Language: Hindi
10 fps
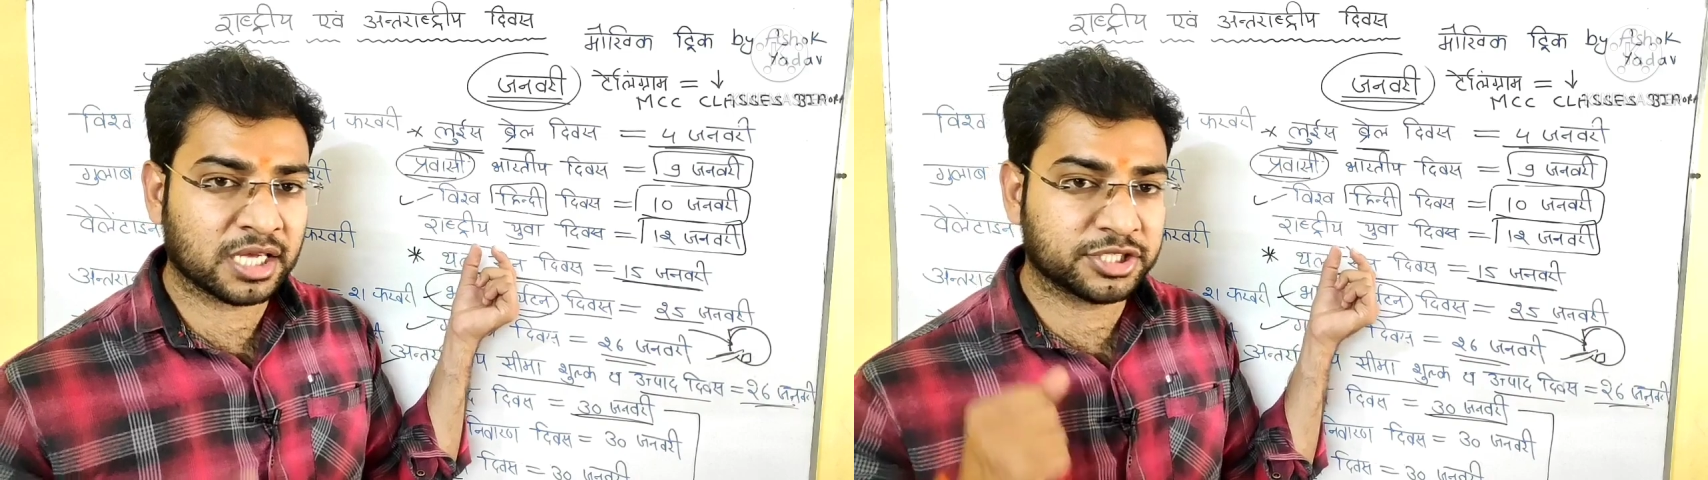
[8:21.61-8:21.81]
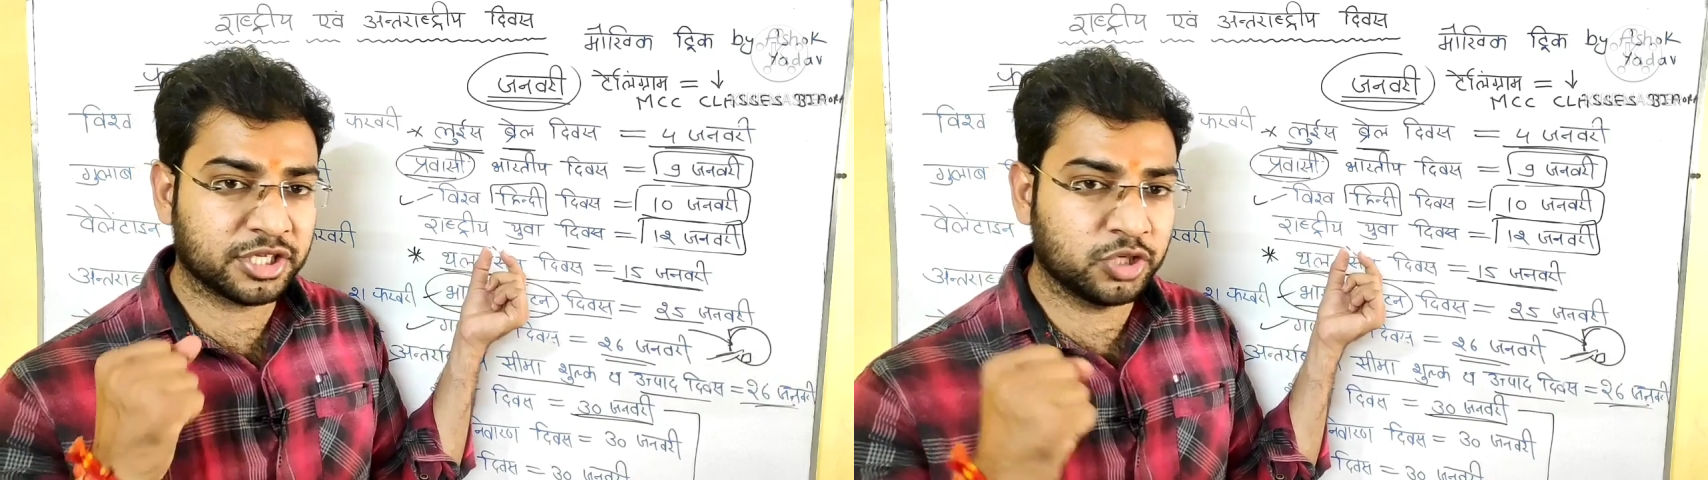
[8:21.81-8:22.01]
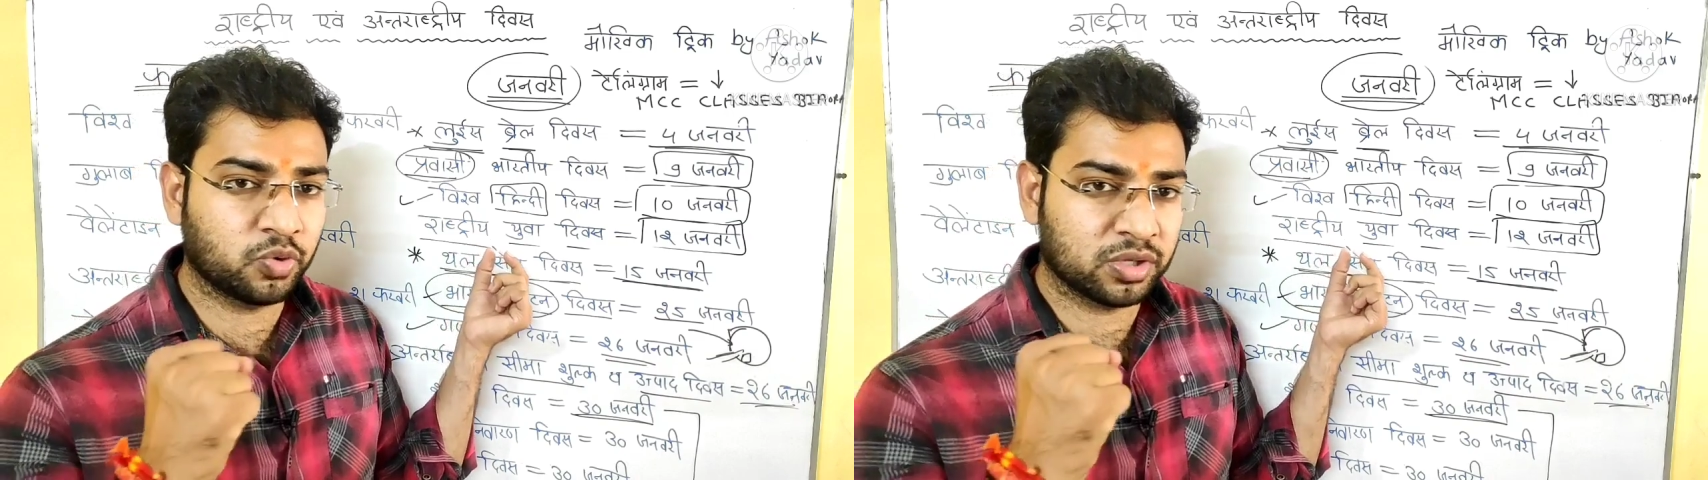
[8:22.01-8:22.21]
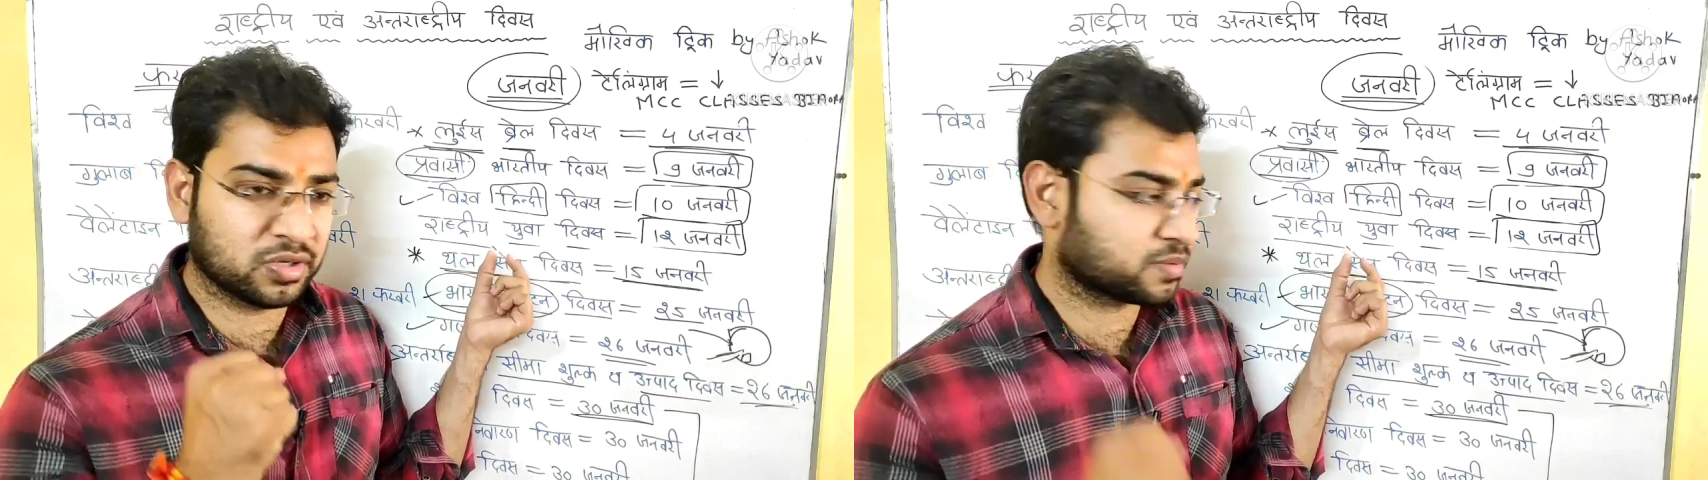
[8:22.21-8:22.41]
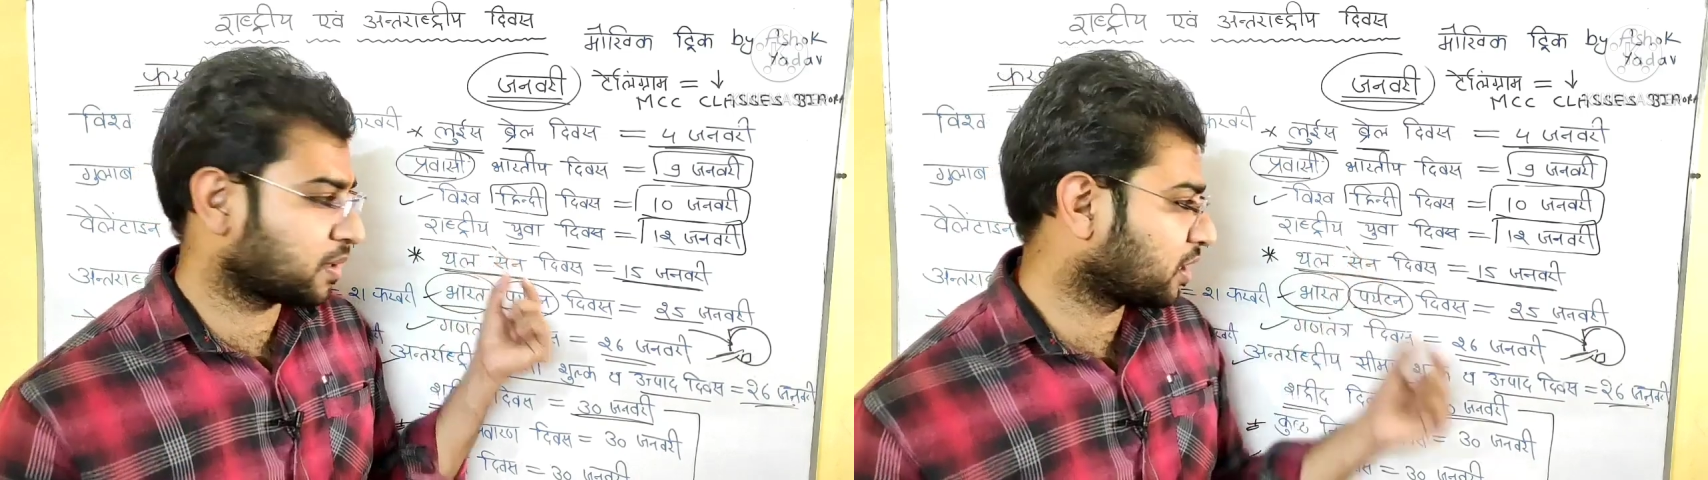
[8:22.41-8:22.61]
राष्ट्रीय युवा
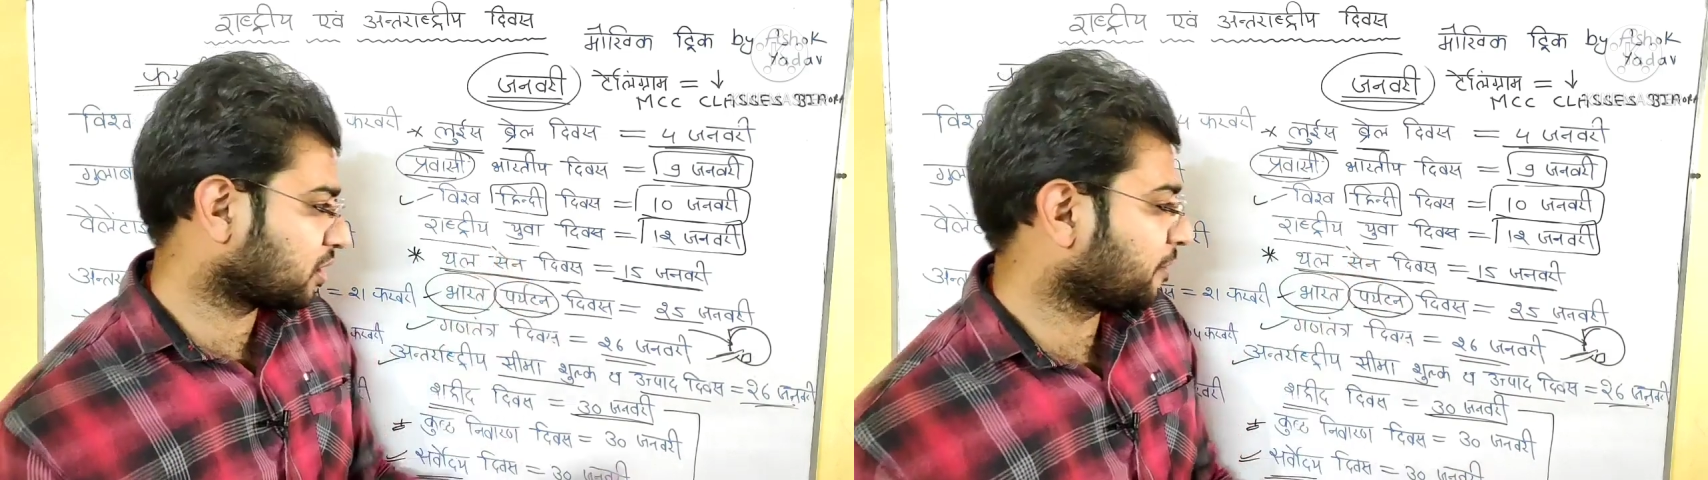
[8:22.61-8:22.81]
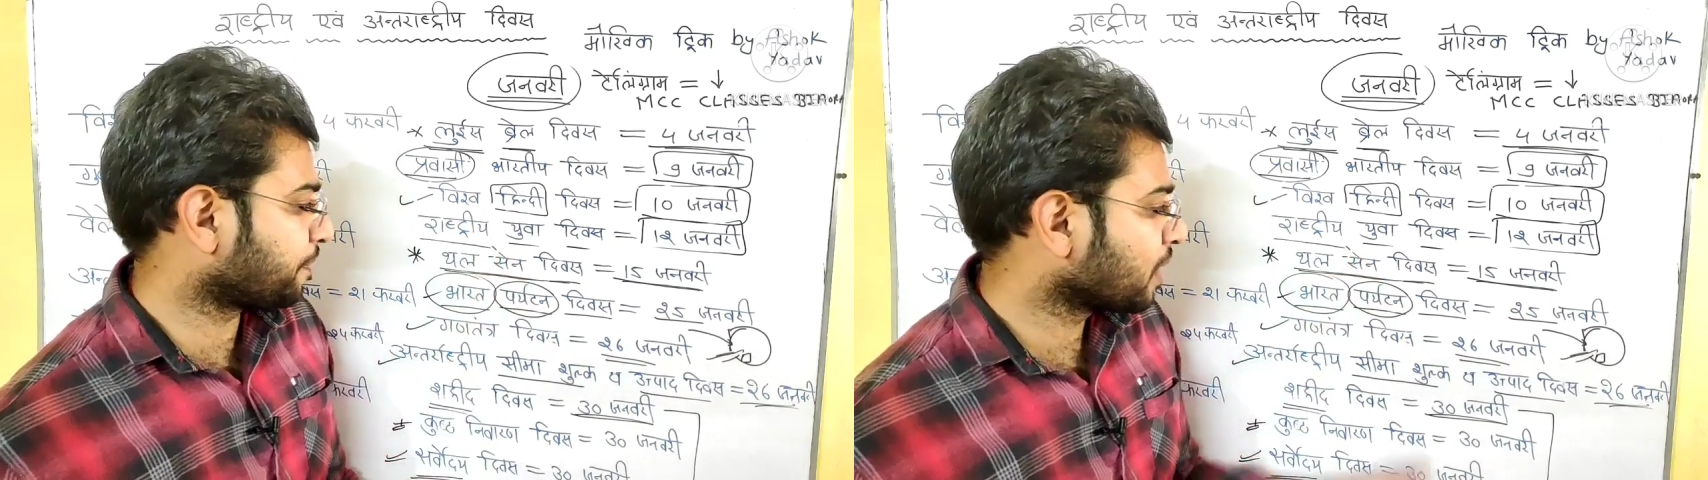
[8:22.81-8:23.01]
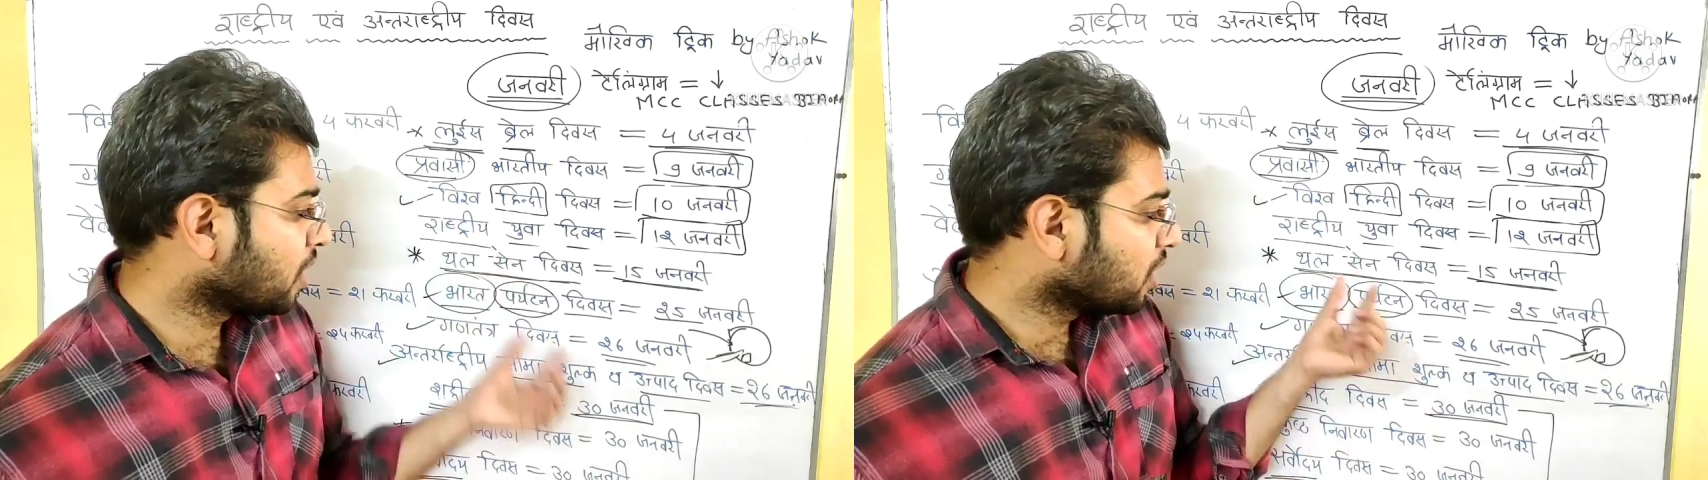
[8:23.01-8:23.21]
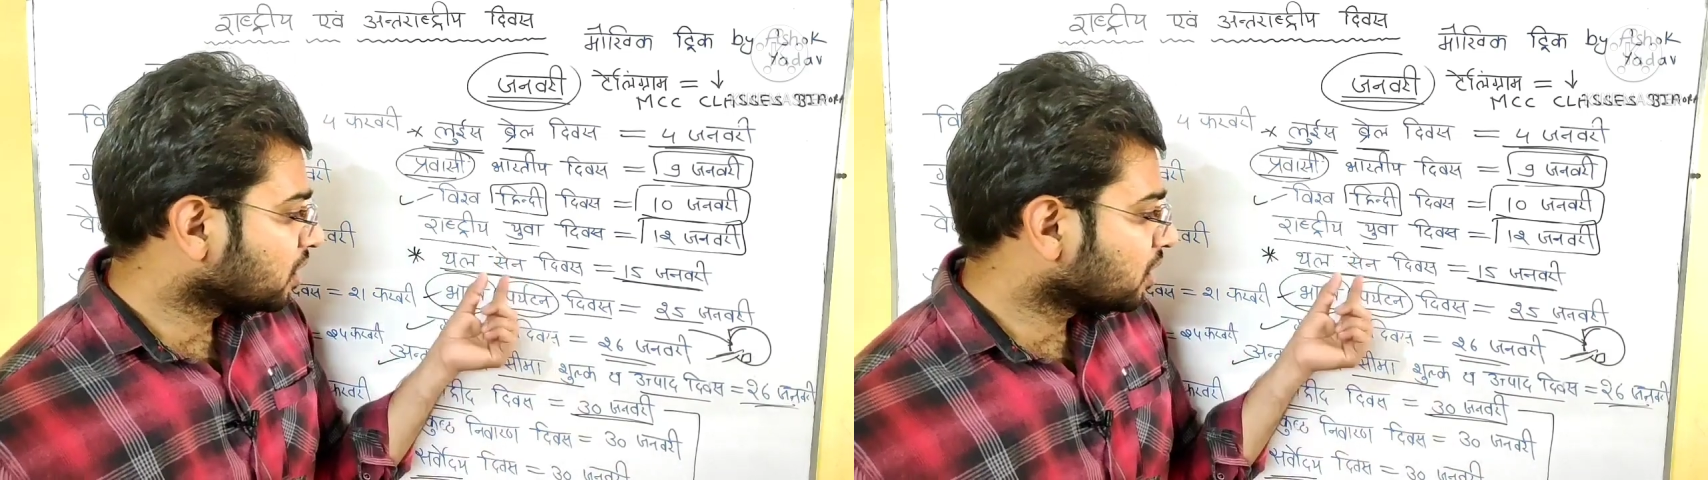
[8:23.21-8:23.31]
दिवस मनाते हैं